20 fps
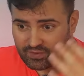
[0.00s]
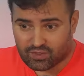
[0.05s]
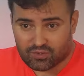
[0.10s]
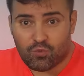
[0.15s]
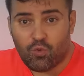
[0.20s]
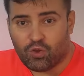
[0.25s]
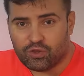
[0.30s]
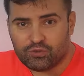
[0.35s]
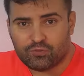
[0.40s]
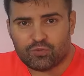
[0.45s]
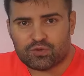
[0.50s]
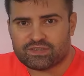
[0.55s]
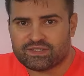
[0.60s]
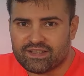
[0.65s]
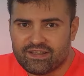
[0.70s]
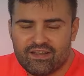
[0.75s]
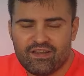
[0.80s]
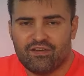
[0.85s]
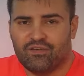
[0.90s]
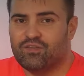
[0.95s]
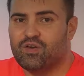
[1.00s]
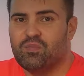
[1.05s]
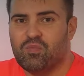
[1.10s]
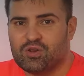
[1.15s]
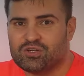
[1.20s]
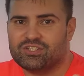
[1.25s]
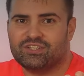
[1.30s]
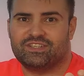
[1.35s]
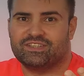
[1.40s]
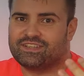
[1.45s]
конкурсы, вы
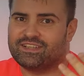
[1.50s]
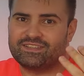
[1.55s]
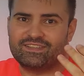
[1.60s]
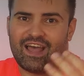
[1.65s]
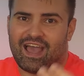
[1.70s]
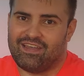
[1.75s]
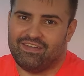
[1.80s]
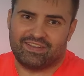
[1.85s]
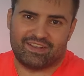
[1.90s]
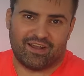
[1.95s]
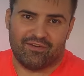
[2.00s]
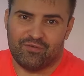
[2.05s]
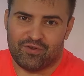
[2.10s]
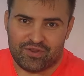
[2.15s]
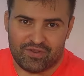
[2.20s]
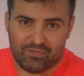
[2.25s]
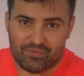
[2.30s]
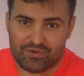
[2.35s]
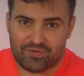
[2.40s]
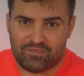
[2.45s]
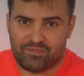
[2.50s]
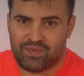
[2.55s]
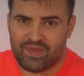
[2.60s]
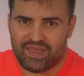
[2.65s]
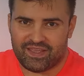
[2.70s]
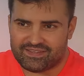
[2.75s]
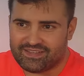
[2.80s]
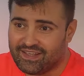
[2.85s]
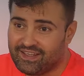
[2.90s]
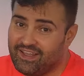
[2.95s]
можете заставить кого-нибудь
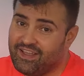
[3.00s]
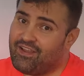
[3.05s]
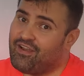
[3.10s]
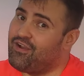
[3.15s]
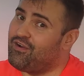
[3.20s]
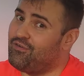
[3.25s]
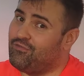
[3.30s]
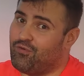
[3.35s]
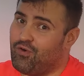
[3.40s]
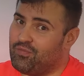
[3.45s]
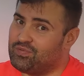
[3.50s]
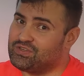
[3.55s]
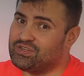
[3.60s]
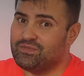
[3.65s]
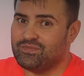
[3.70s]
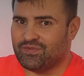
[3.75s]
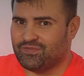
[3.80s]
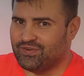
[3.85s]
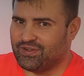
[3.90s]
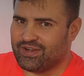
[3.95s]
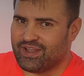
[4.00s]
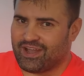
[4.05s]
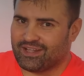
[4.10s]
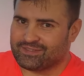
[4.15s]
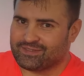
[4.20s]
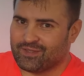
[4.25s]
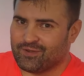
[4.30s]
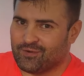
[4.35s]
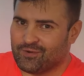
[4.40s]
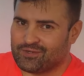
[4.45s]
петь. В общем,
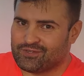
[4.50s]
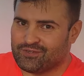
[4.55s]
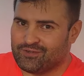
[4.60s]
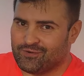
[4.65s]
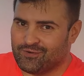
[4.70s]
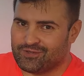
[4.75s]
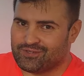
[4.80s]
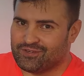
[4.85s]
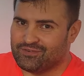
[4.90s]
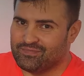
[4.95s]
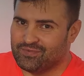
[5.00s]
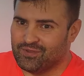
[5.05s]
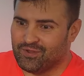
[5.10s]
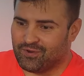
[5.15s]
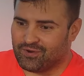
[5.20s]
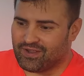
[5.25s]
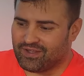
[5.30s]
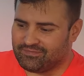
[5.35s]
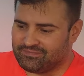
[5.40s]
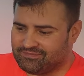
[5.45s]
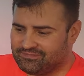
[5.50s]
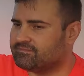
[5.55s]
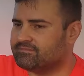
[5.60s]
вариаций очень-очень много.